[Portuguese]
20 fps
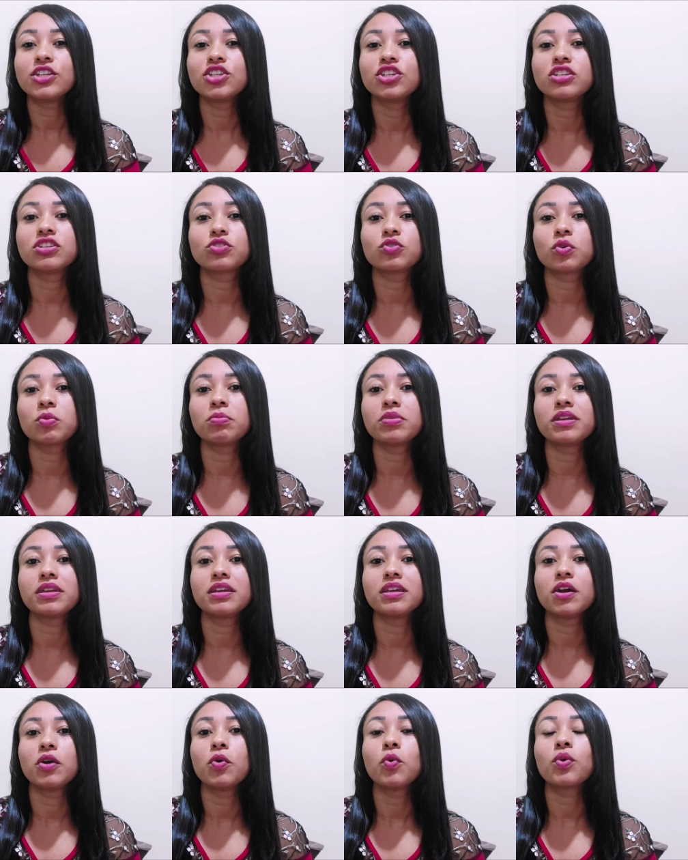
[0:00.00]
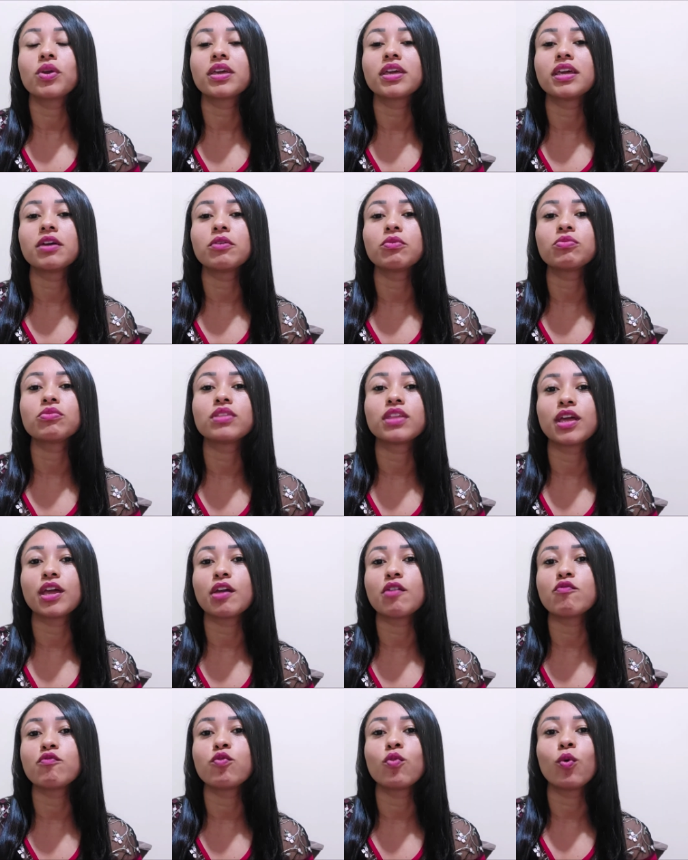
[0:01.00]
sobre o que eu
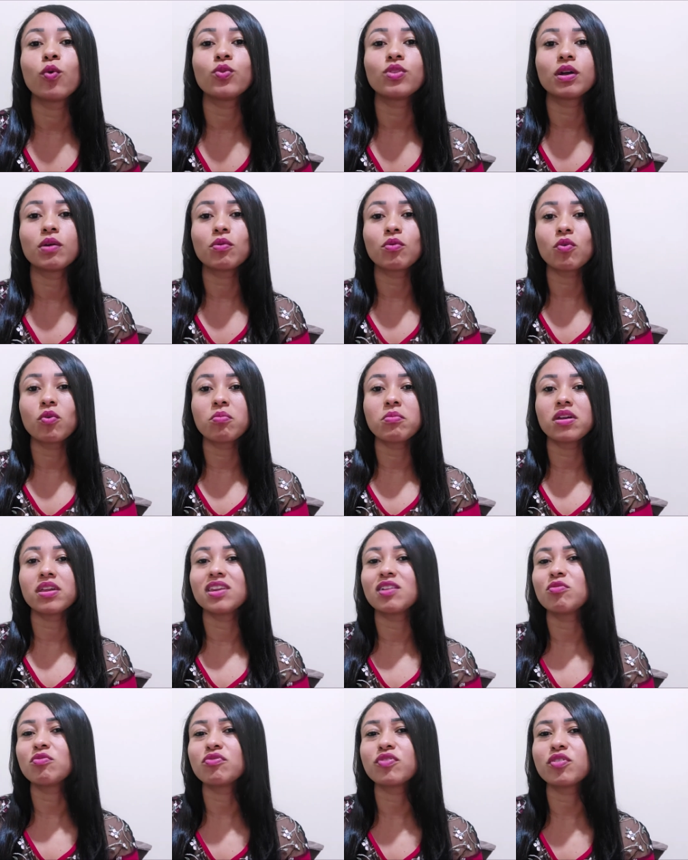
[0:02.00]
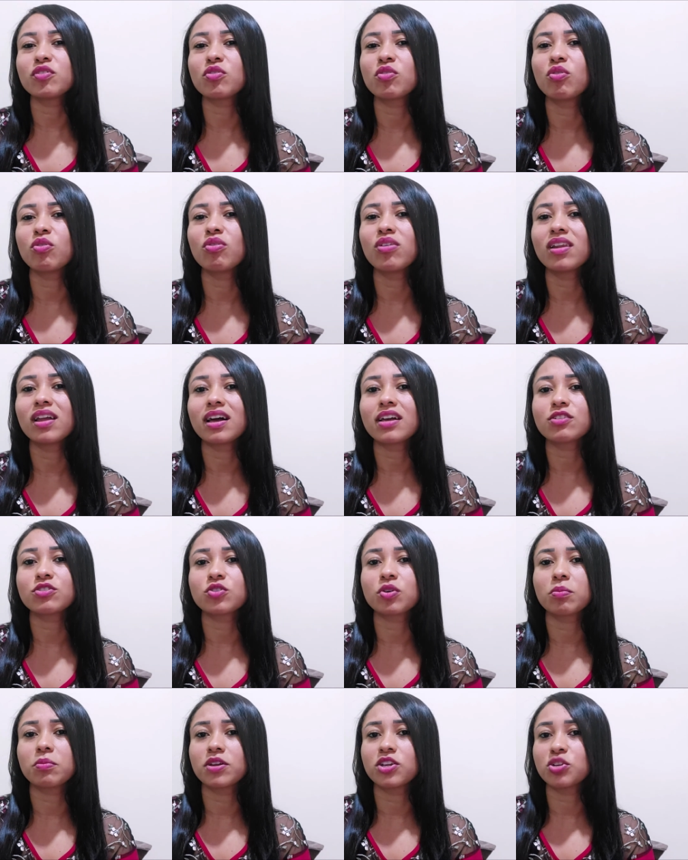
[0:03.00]
devo ou não comer não ficou lá
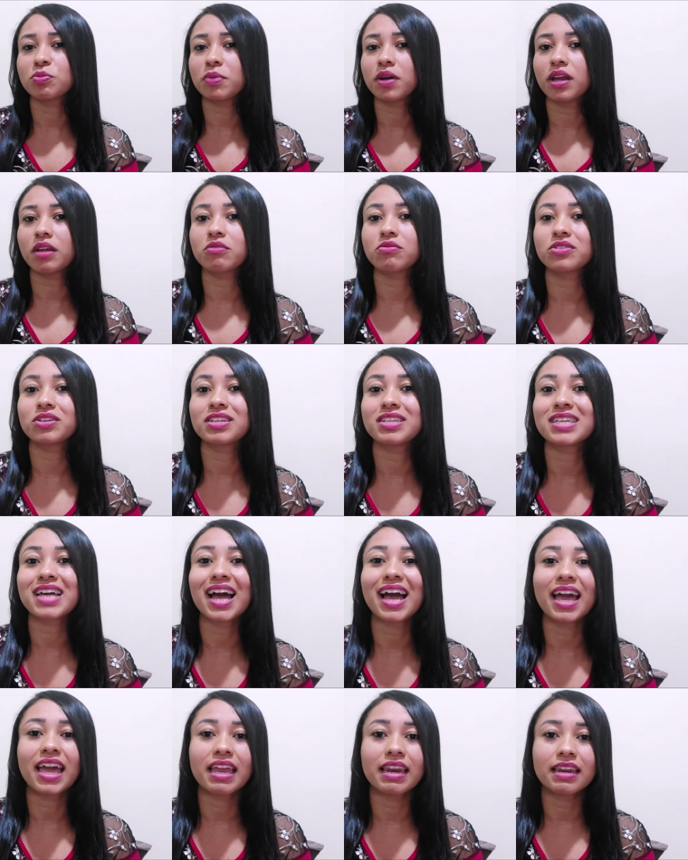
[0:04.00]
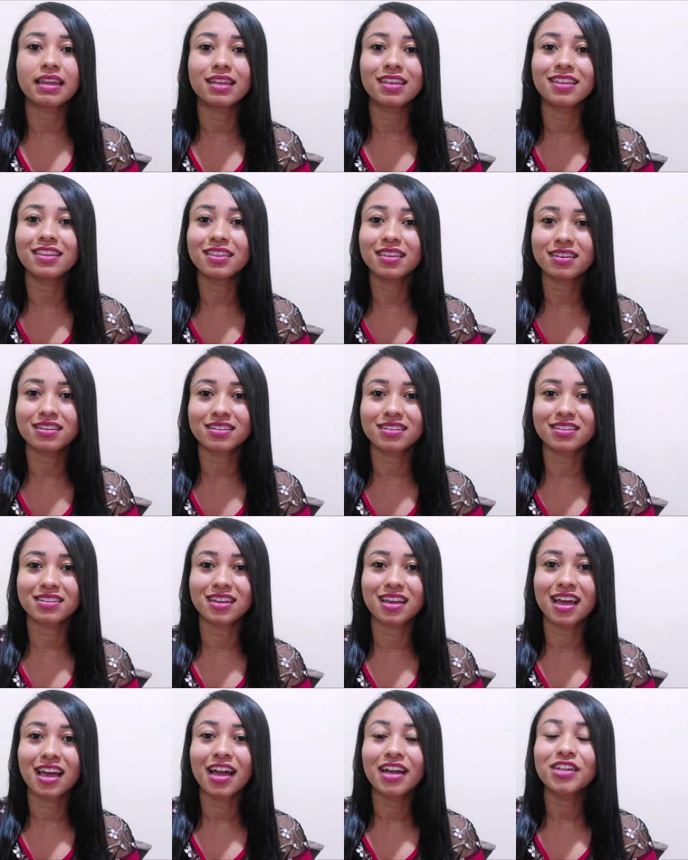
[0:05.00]
somente para os israelitas?
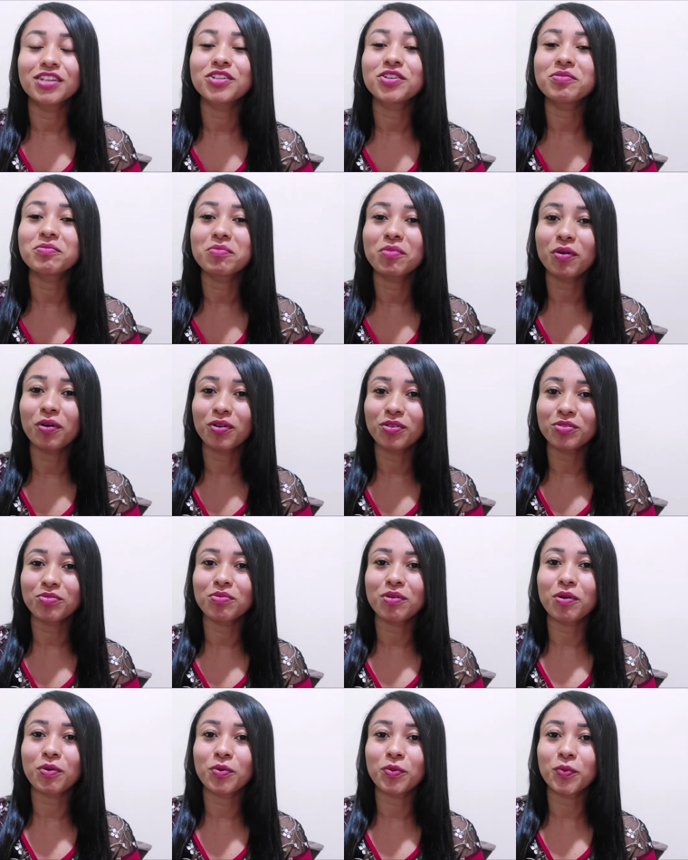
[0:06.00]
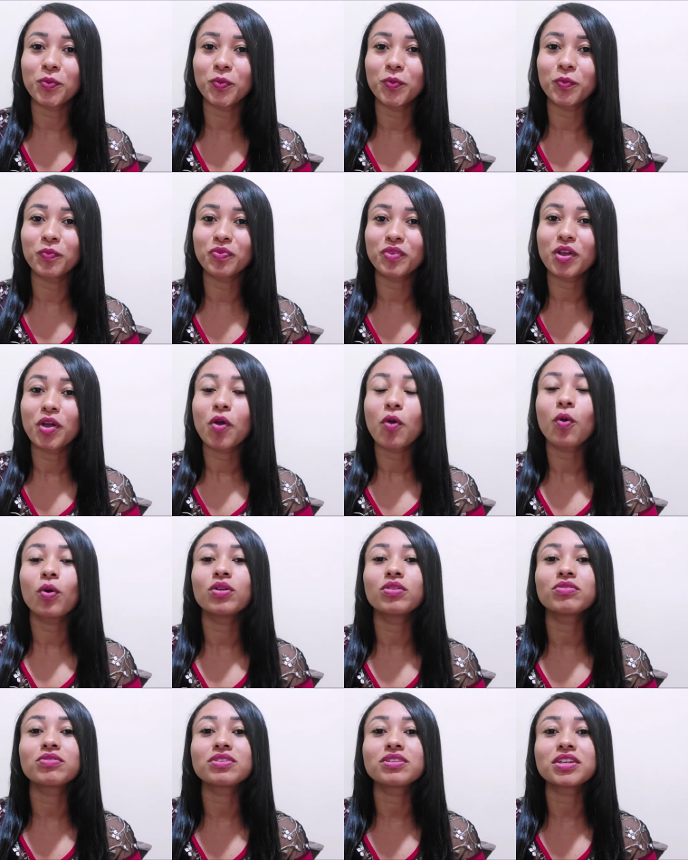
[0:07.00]
De modo algum.
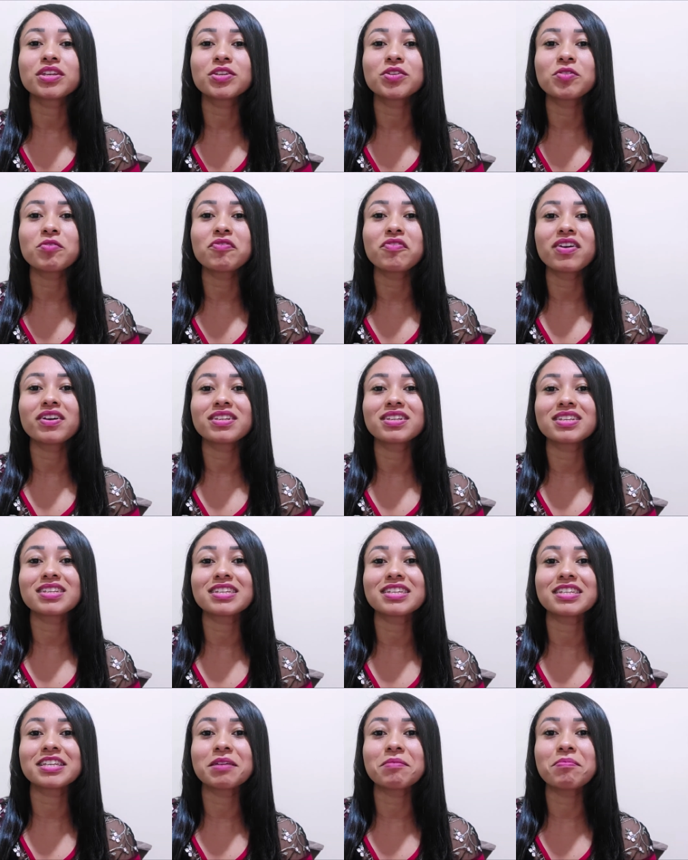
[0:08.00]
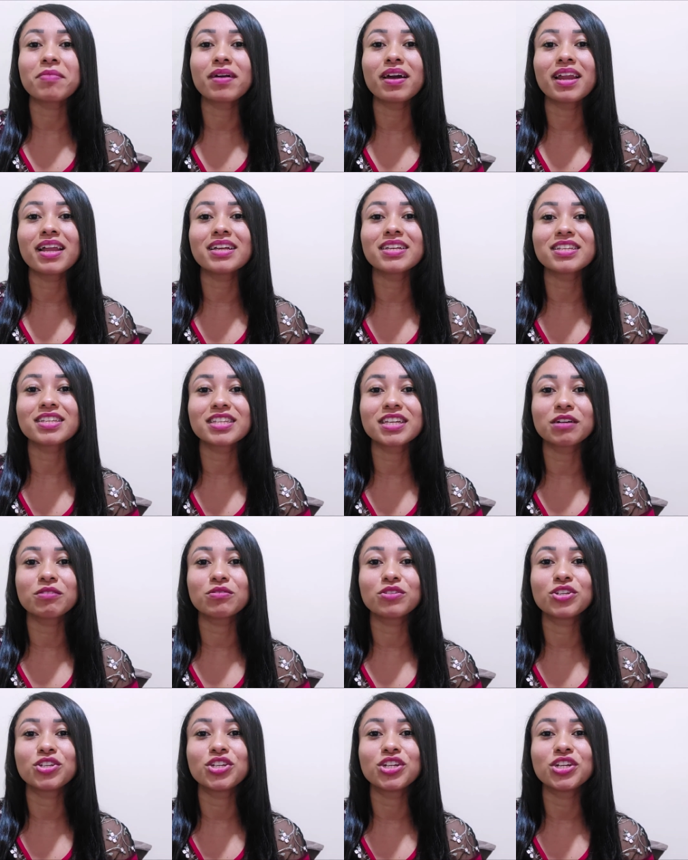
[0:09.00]
Quando o Senhor faz essa
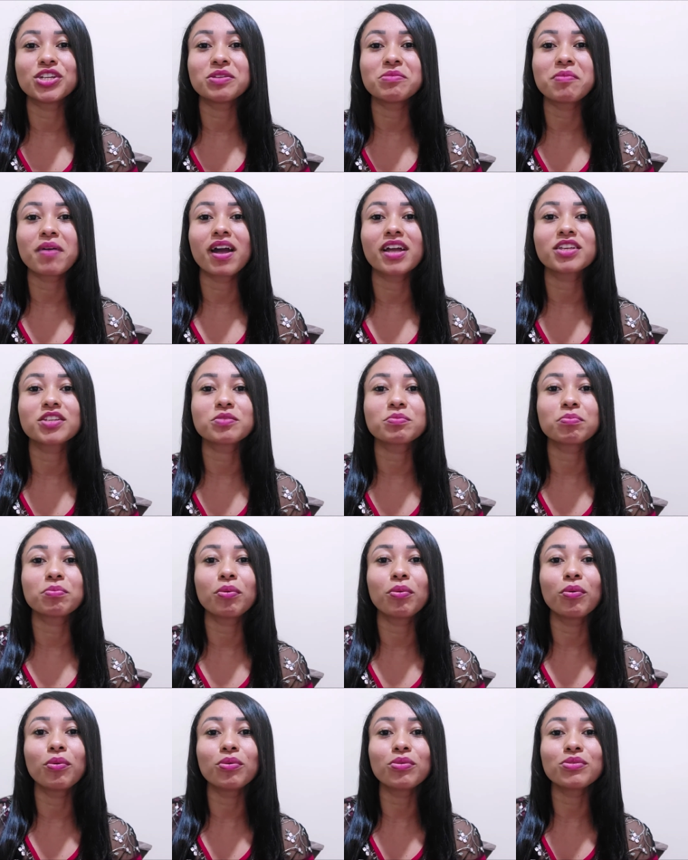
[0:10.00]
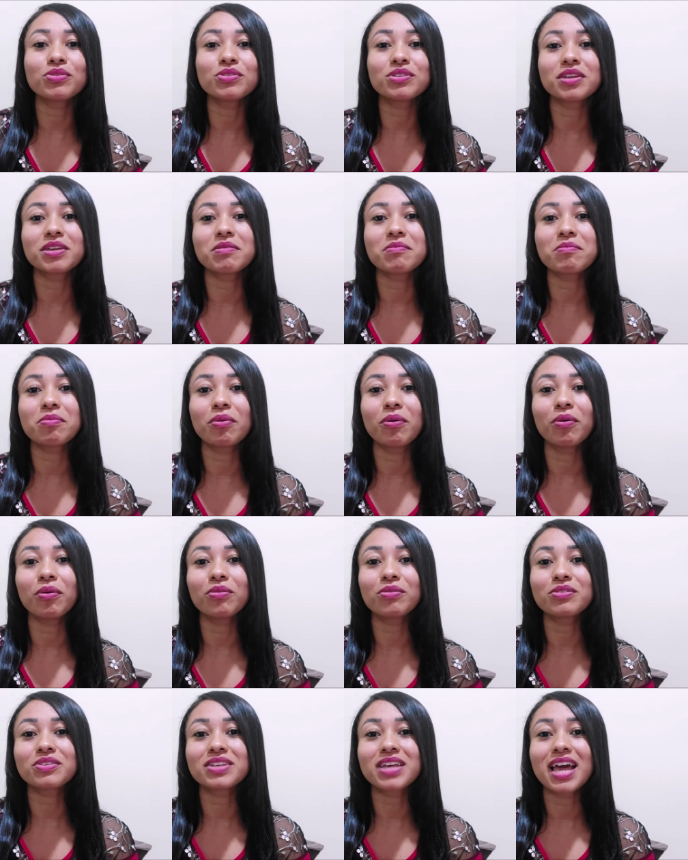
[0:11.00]
separação de animais puros e
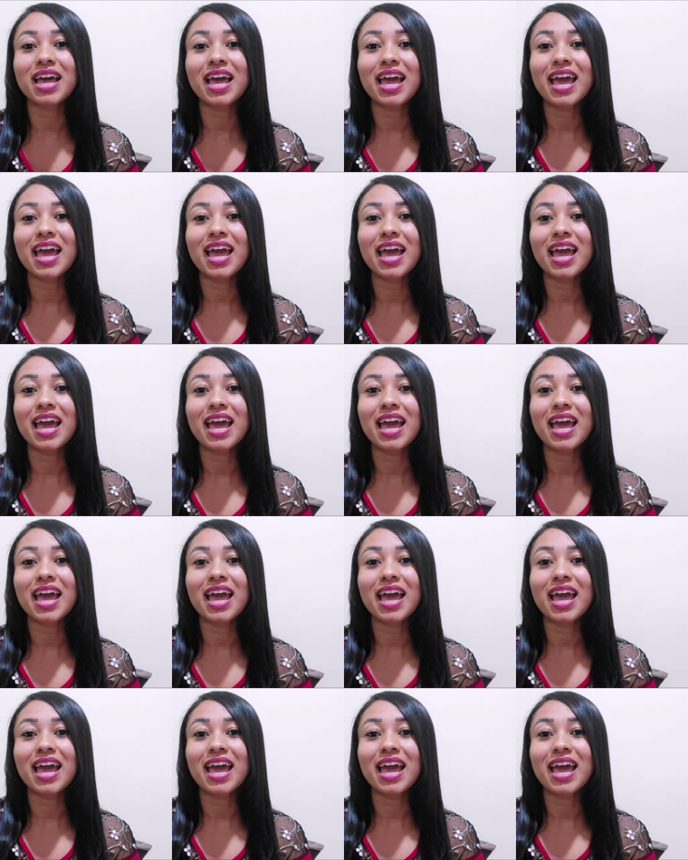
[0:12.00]
impuros,